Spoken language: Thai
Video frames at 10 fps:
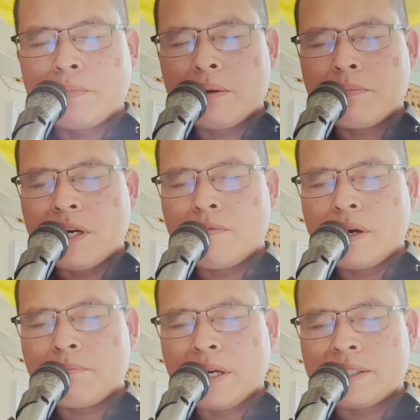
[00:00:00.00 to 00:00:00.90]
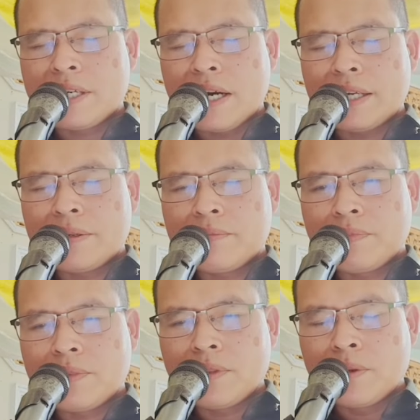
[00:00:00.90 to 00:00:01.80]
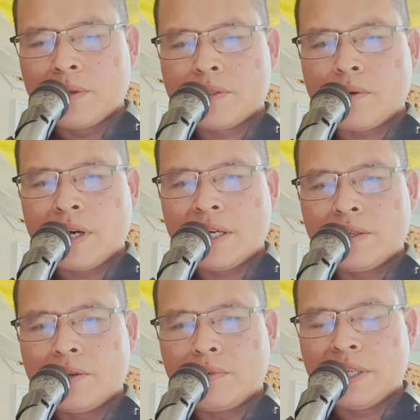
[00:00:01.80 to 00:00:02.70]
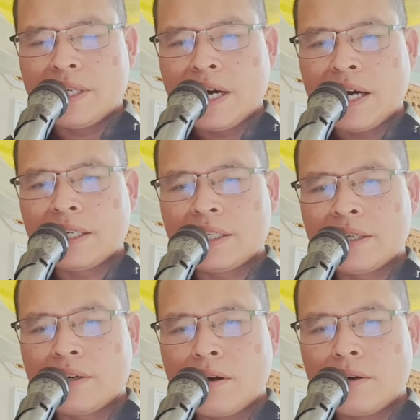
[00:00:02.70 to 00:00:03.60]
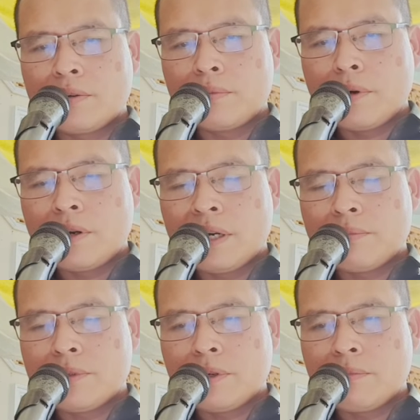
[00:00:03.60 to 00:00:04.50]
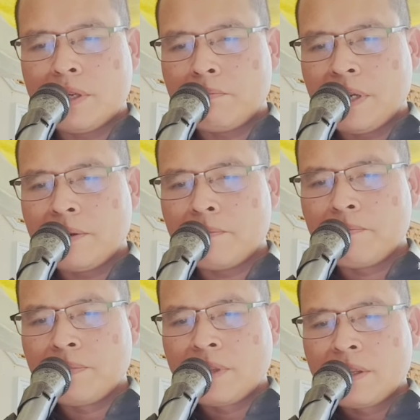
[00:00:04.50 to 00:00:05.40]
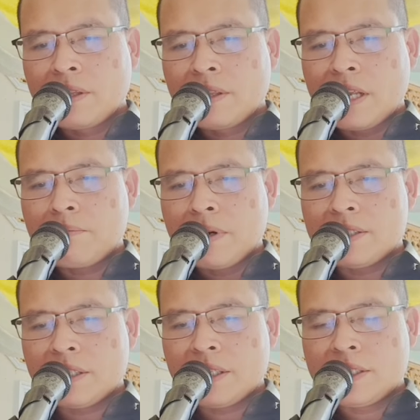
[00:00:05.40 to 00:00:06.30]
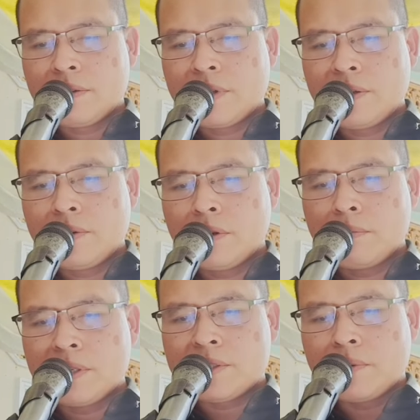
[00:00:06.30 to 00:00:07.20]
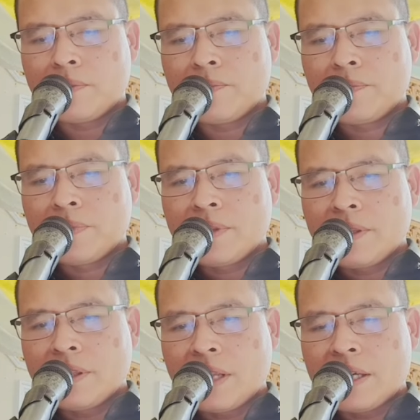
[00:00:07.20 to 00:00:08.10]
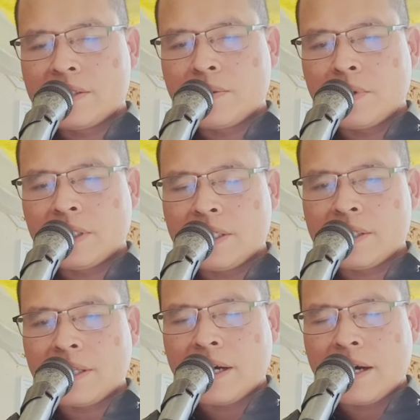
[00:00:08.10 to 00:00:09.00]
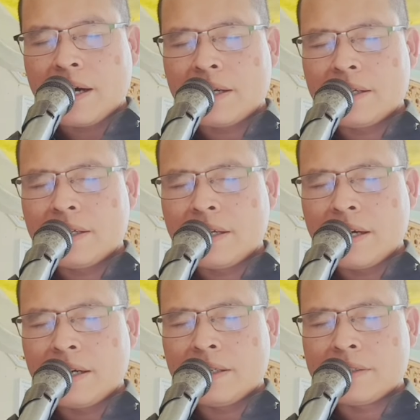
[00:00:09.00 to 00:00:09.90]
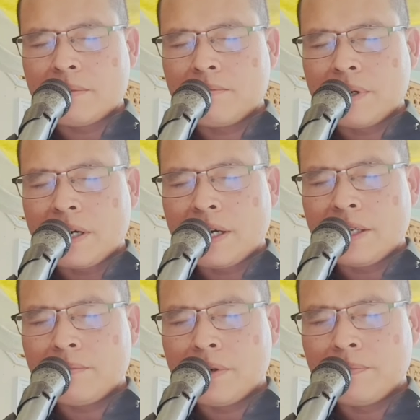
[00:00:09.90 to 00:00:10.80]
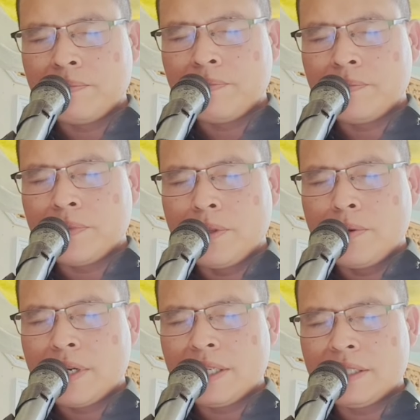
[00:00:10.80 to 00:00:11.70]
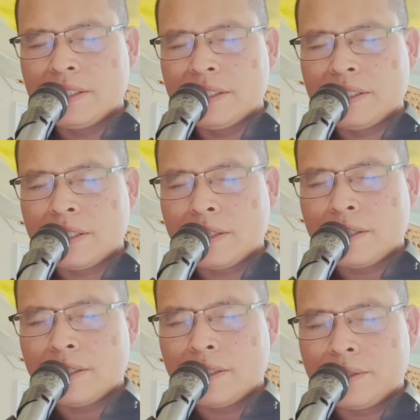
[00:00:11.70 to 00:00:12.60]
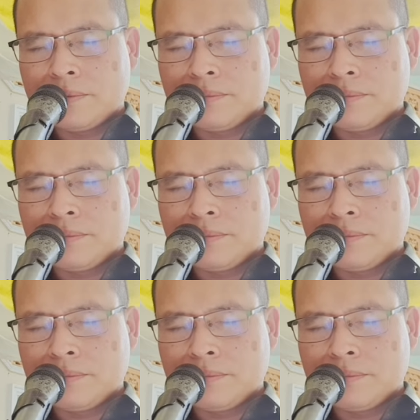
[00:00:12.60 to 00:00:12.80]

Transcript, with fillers: จงเป็นพลวะปัจจัยหนุนส่งให้ดวงวิญญาณของคุณพ่อลำจวนมีปิ่นได้ไปสถิตสวยอุดมสุขในสุคติสถานณสัมปรายภพด้วยเธอ